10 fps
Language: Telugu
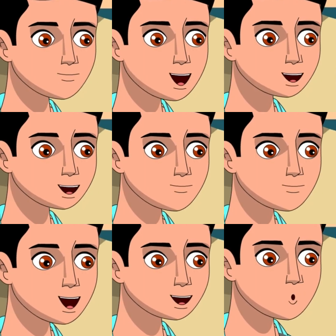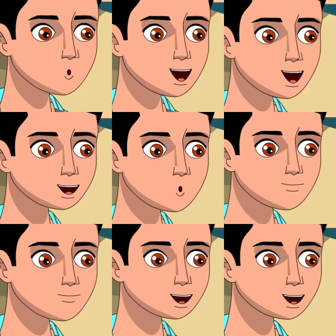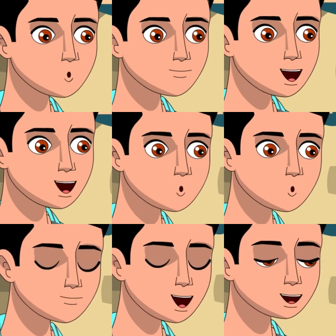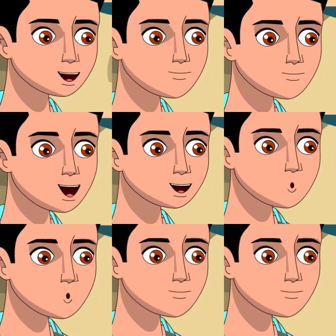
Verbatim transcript: ఇక అతను కూడా ఆమె బాధలు భరించలేక తప్పనిసరి